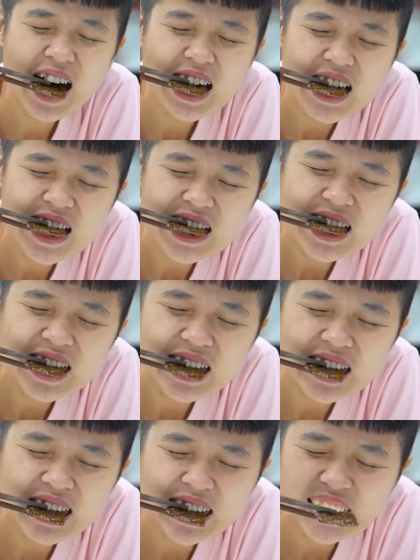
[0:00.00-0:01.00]
Không hề
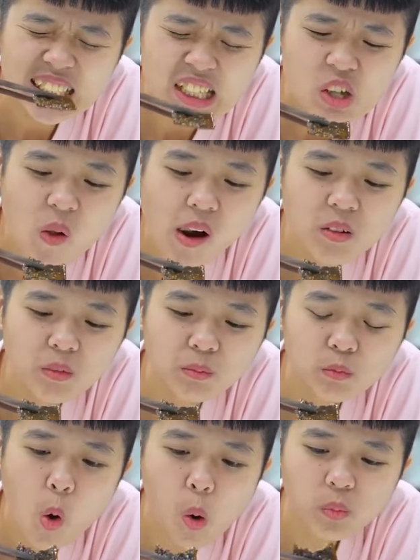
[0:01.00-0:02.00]
thối nhá Hình
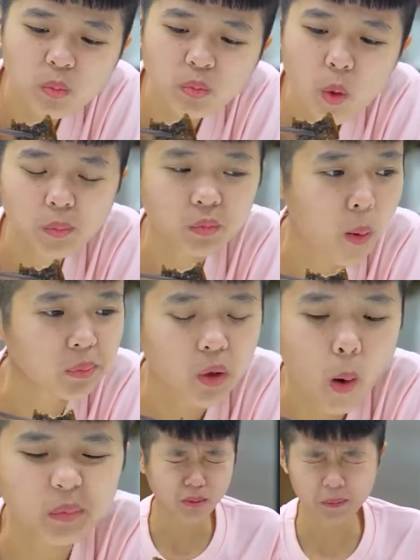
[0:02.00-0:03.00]
như là mấy cái món đồ
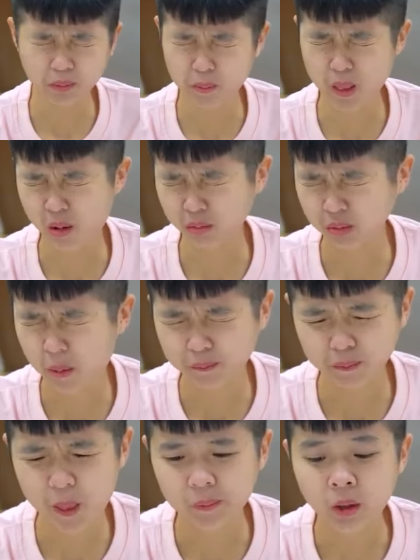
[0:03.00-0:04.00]
gói Trung Quốc này đều có
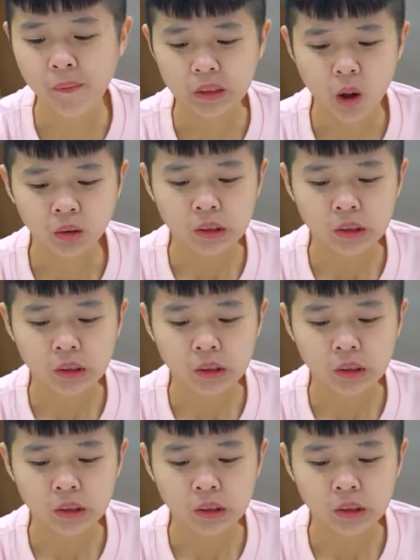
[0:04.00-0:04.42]
mùi vị giống